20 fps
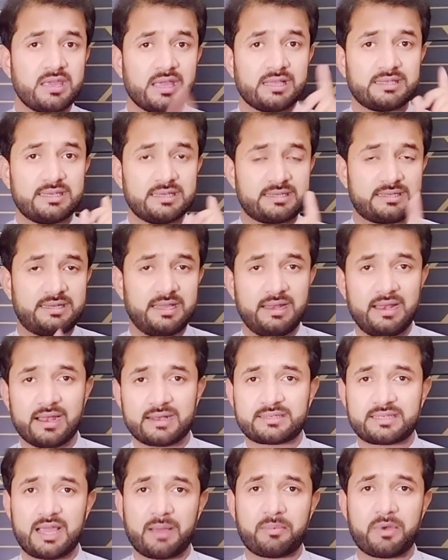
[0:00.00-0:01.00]
या जिस
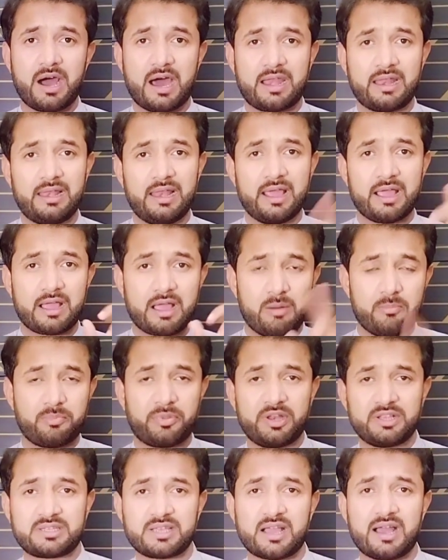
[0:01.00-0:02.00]
डीलर से आप गाड़ी लें
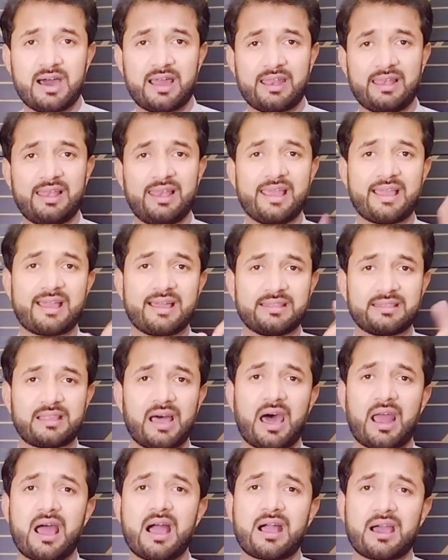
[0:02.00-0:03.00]
कंपनी से गाड़ी लें
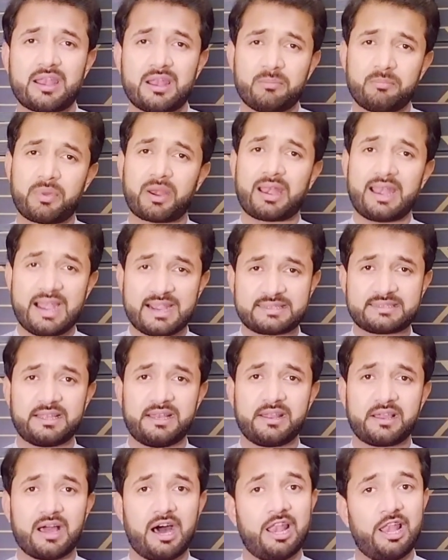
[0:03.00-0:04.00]
गंदारा का नंबर नेट
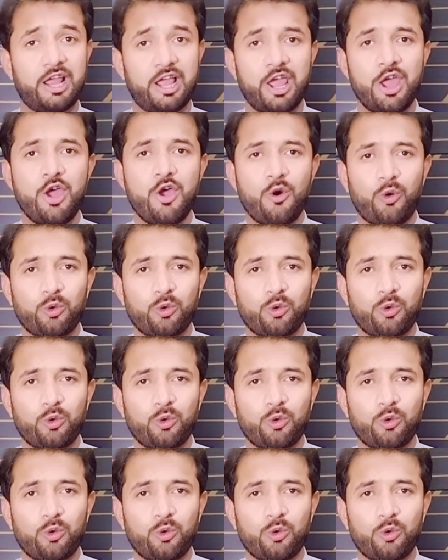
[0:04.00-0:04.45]
से निकालें